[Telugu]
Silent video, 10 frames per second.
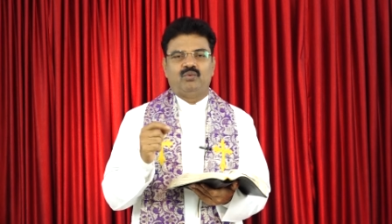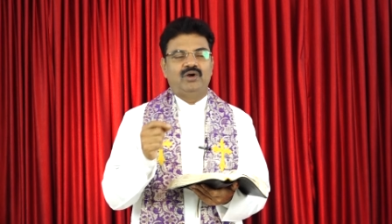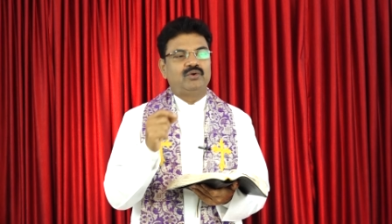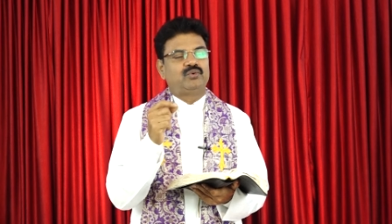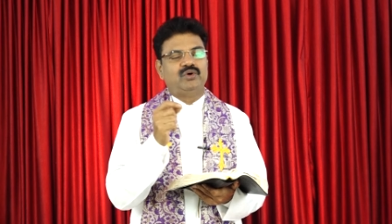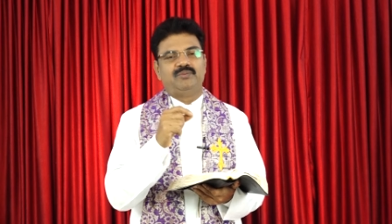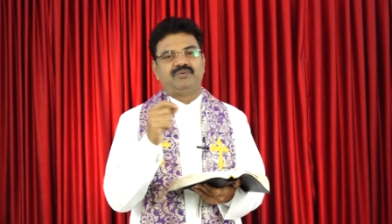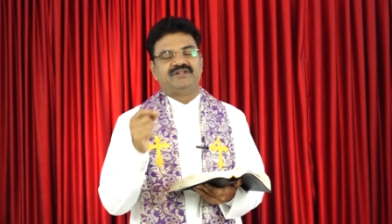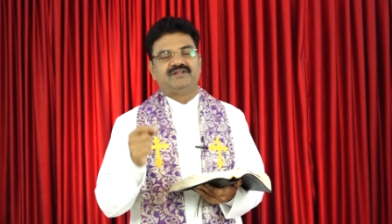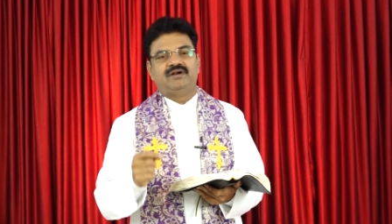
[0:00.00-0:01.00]
వాళ్ళు
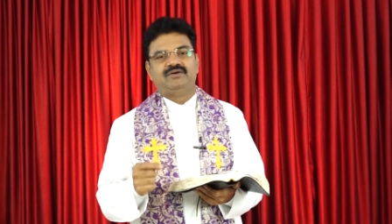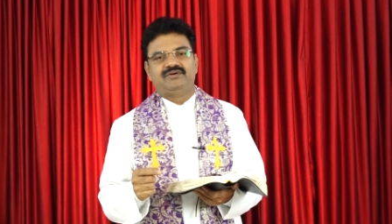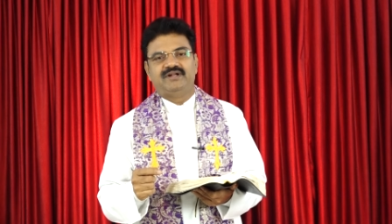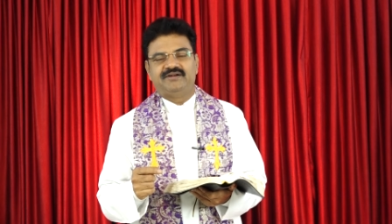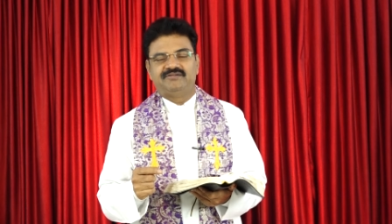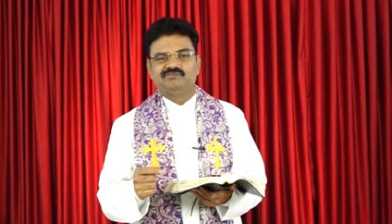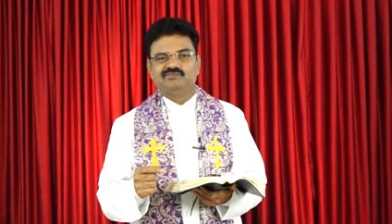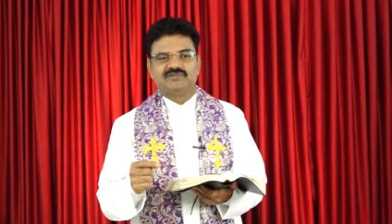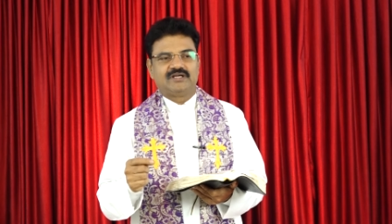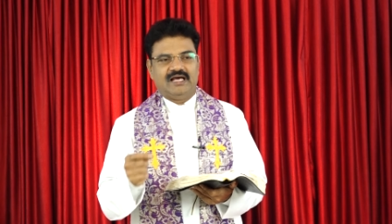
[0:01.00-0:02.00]
కూలిపోయిందని అంటున్నారు
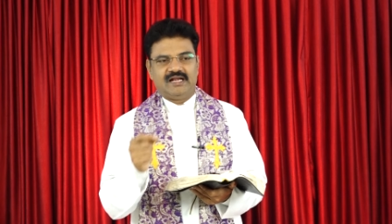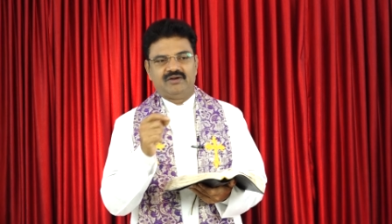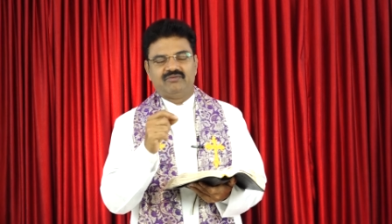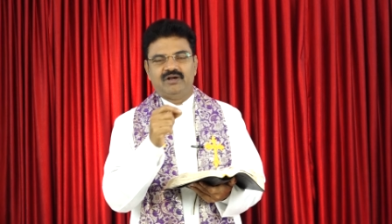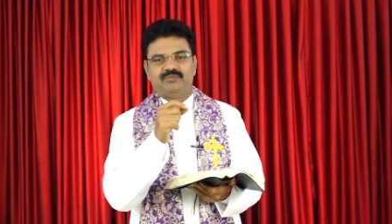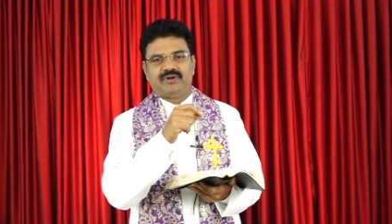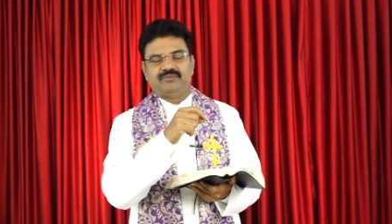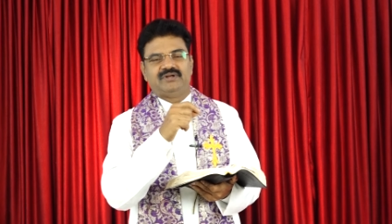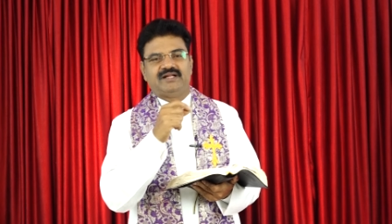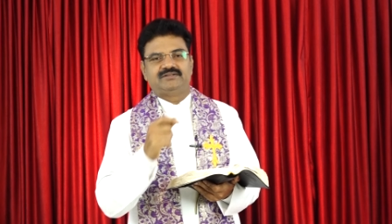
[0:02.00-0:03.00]
కారణం వాళ్ళు
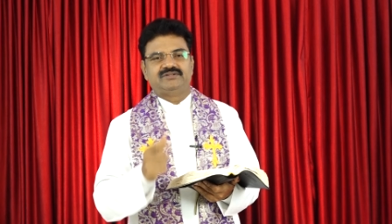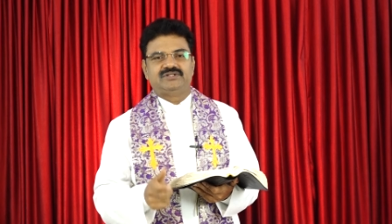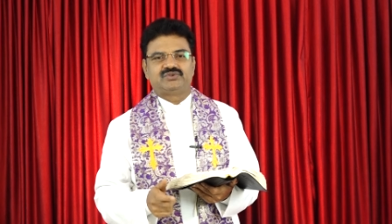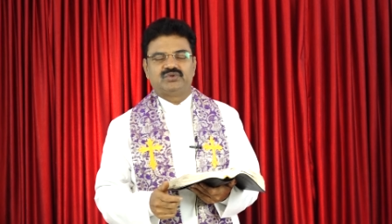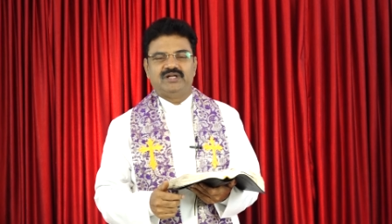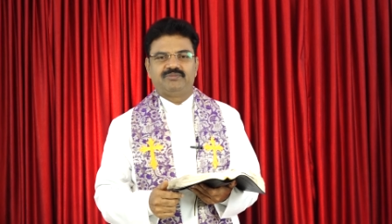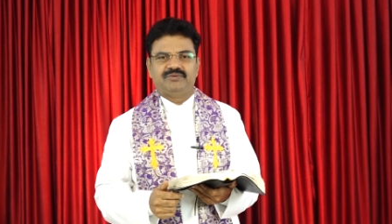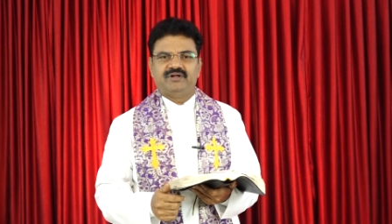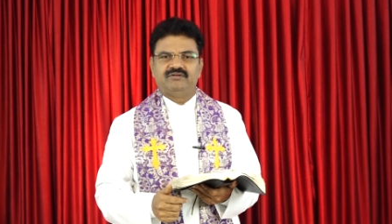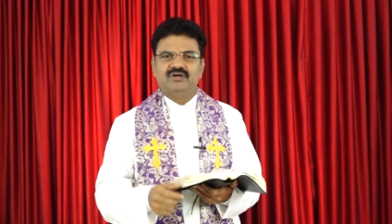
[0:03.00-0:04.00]
ప్రభువుని అర్థం
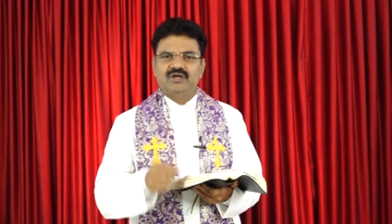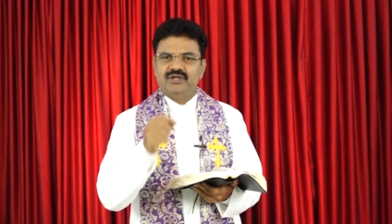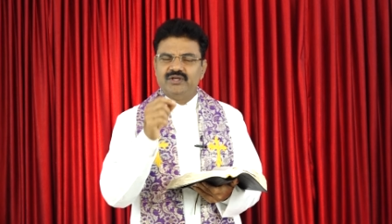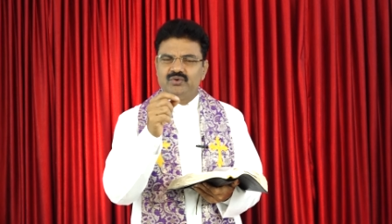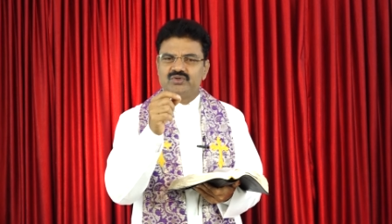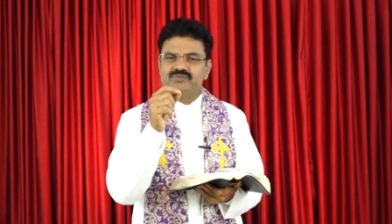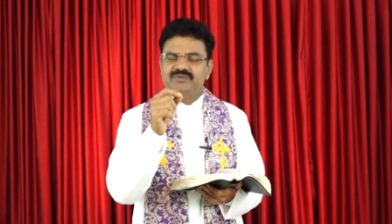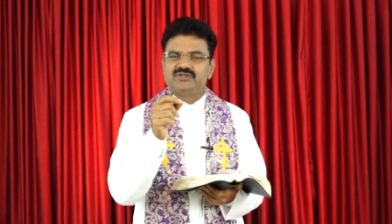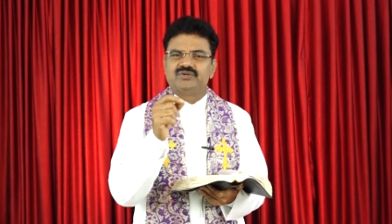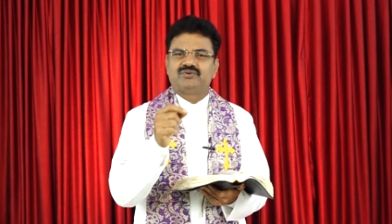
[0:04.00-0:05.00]
చేసుకోలేకపోయారు ఈరోజు
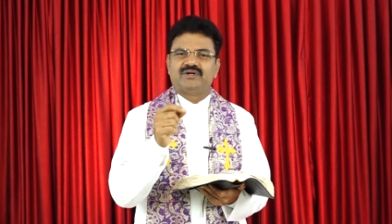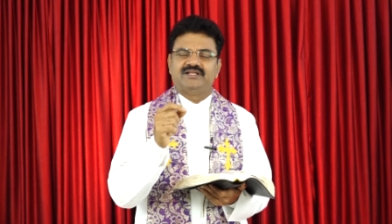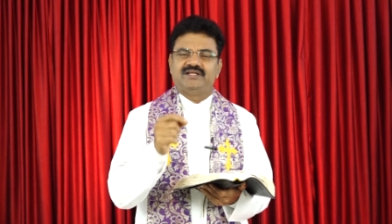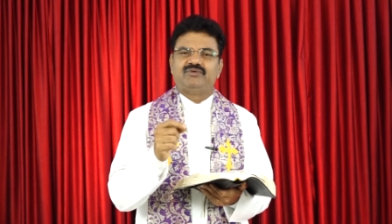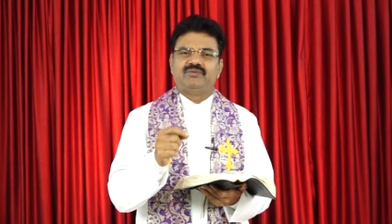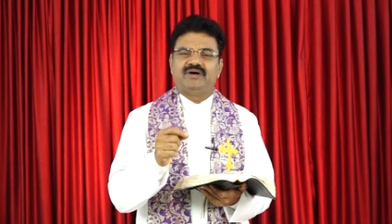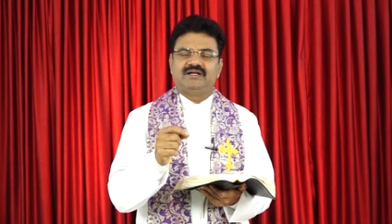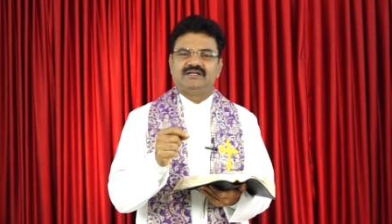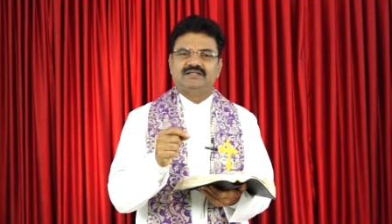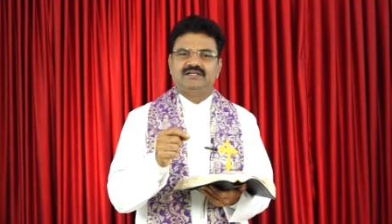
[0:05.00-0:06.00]
మీతో కూడా దేవుడు
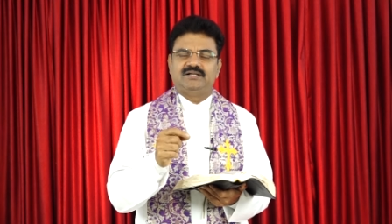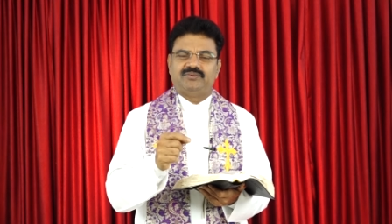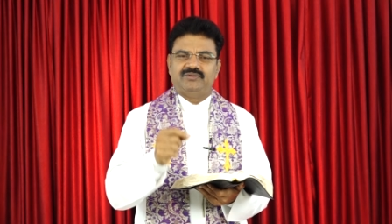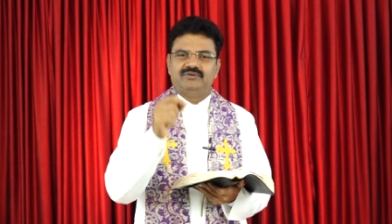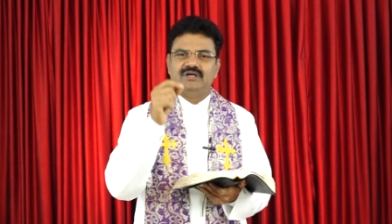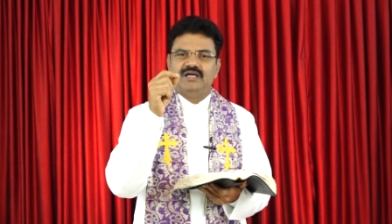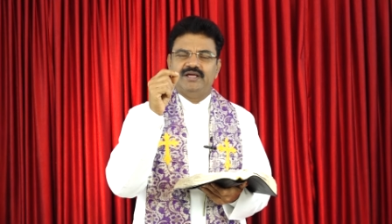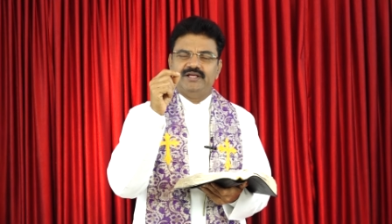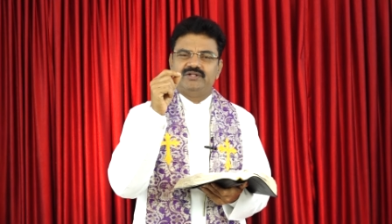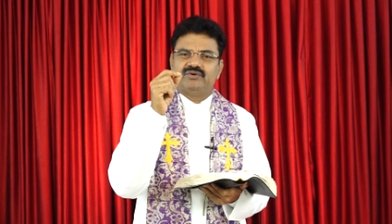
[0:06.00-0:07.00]
మాట్లాడేటప్పుడు
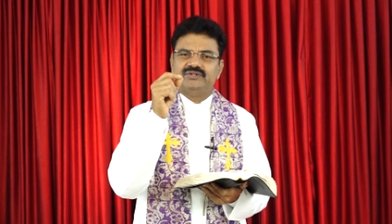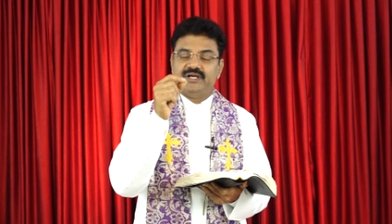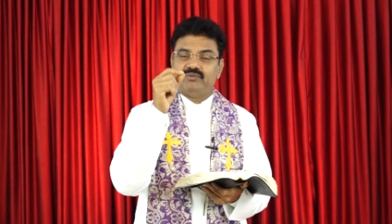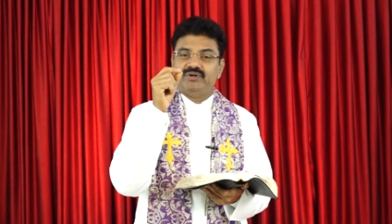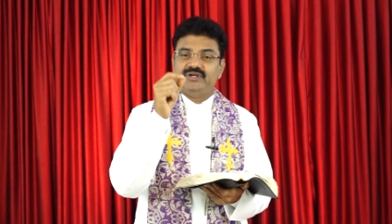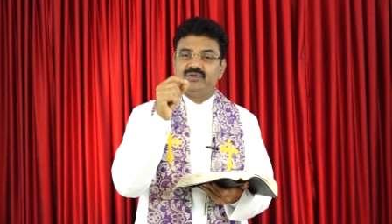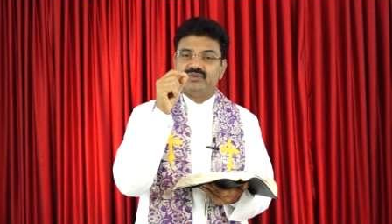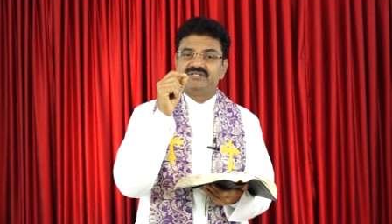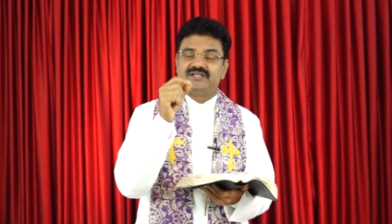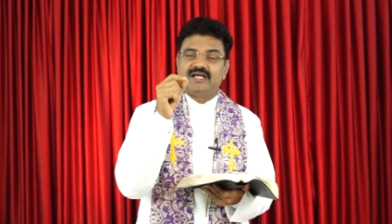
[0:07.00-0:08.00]
ఇదిగో దేవుడు
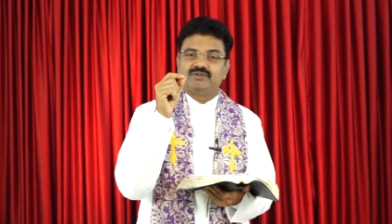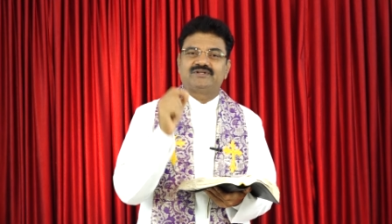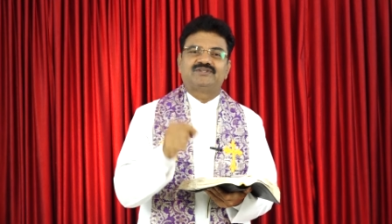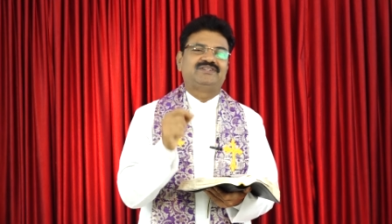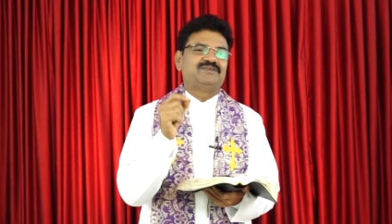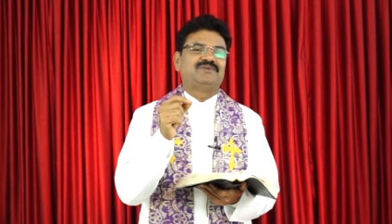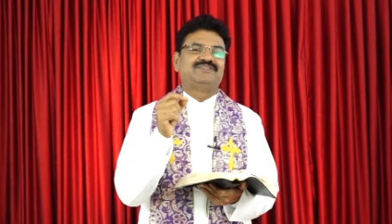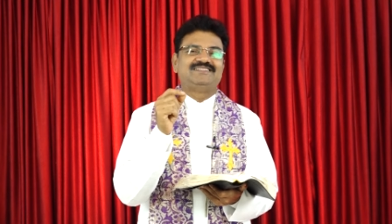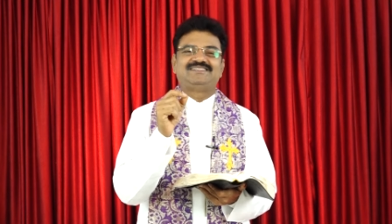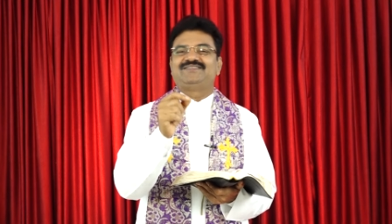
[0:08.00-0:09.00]
ఈరోజే నా దుఃఖ దినములు
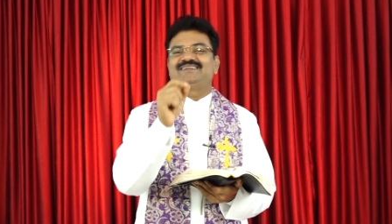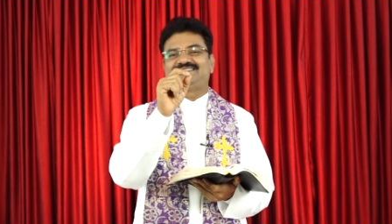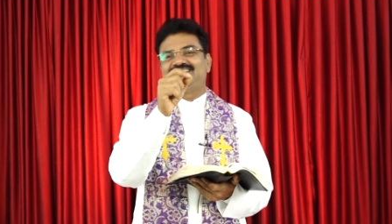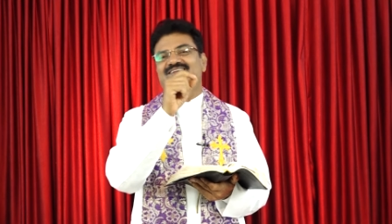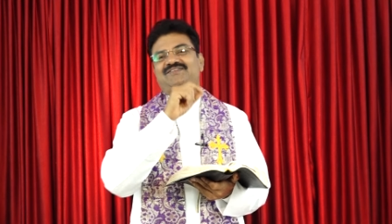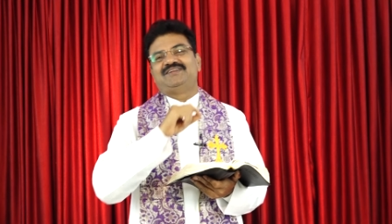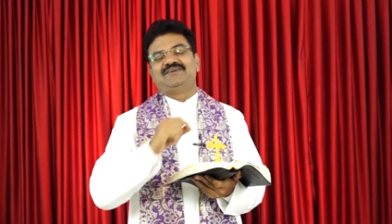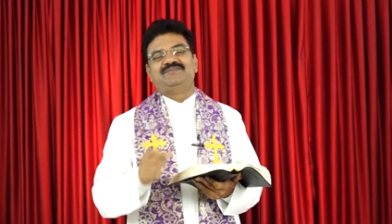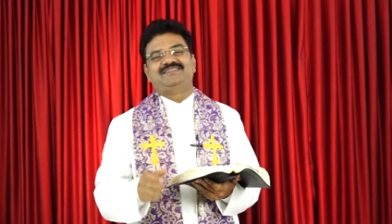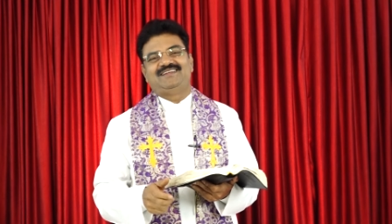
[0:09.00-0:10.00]
తీసివేస్తాడని నువ్వు
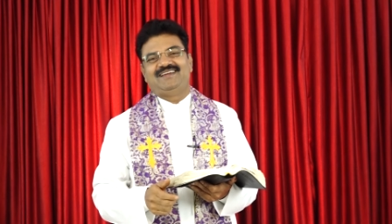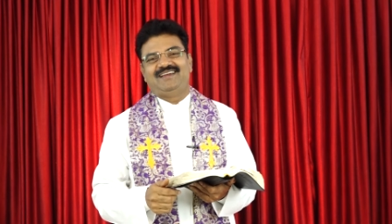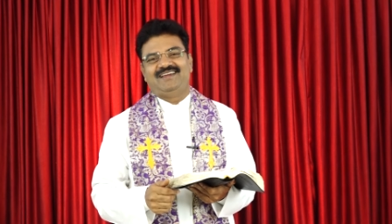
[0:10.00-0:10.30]
నమ్మితే